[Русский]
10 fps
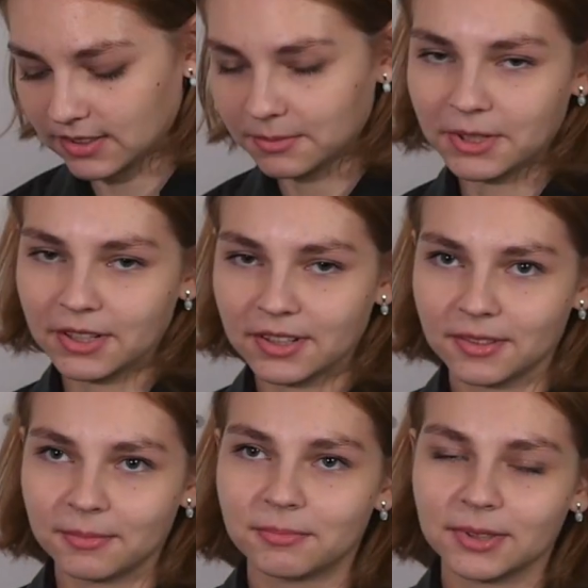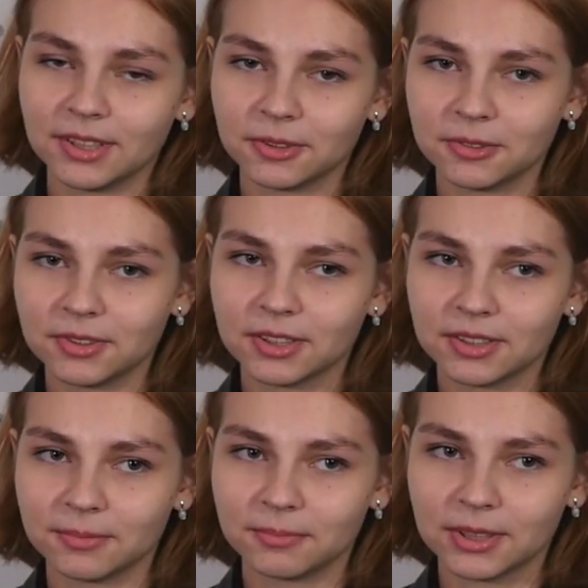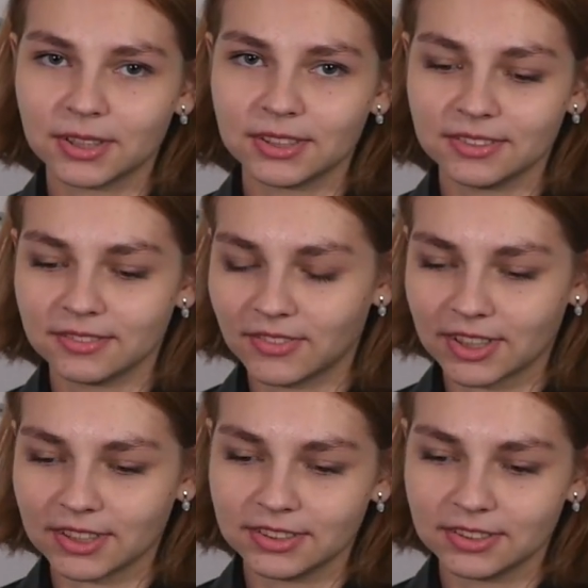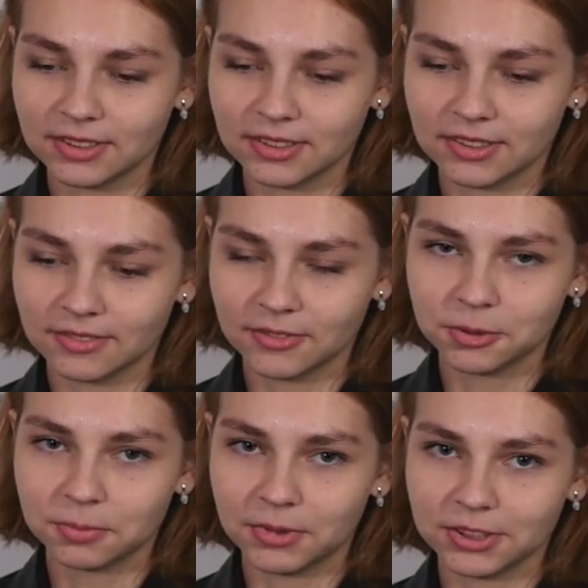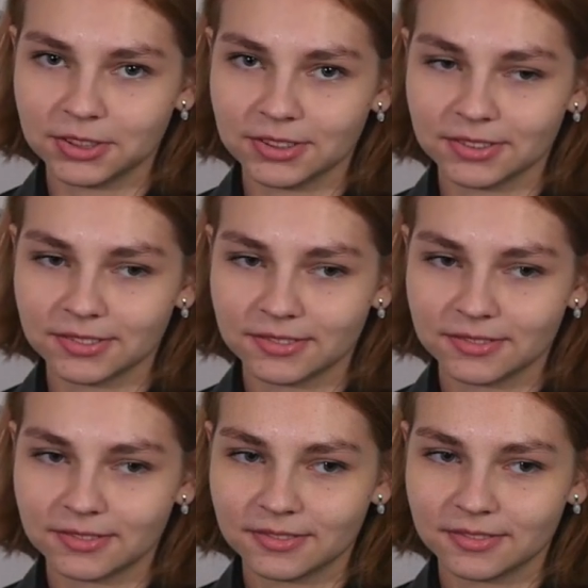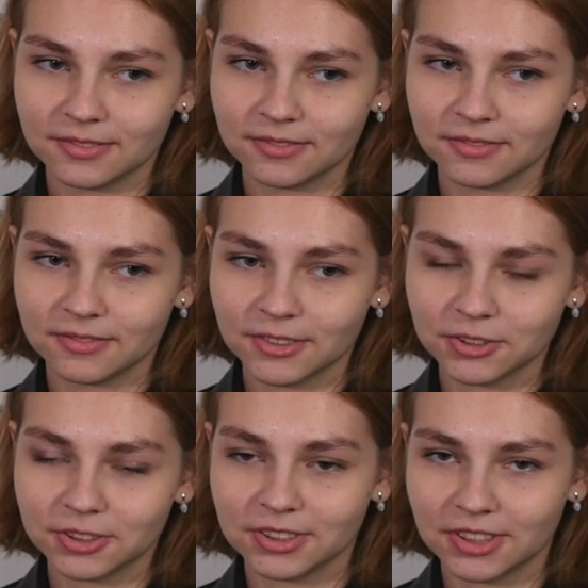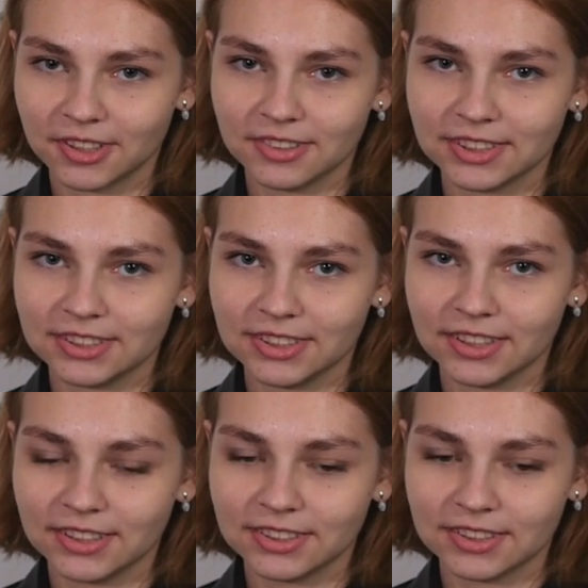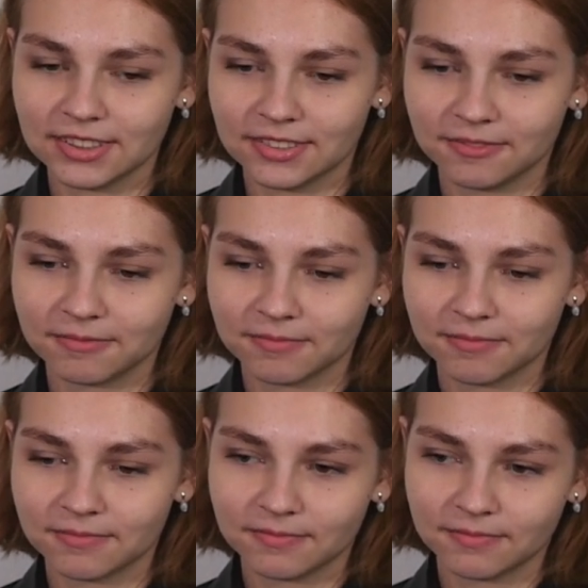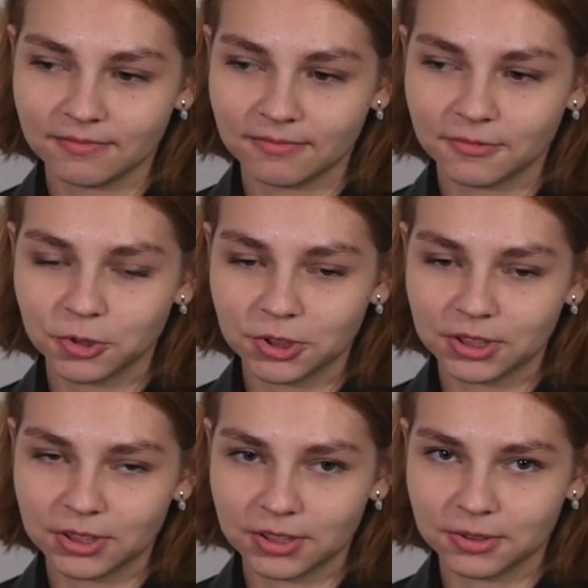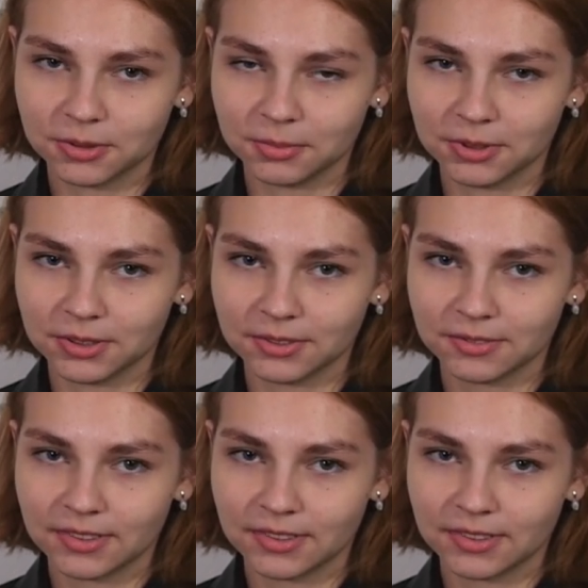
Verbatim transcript: для меня подготовка подходи- проходила безупречно. Мне очень нравились занятия, очные особенно.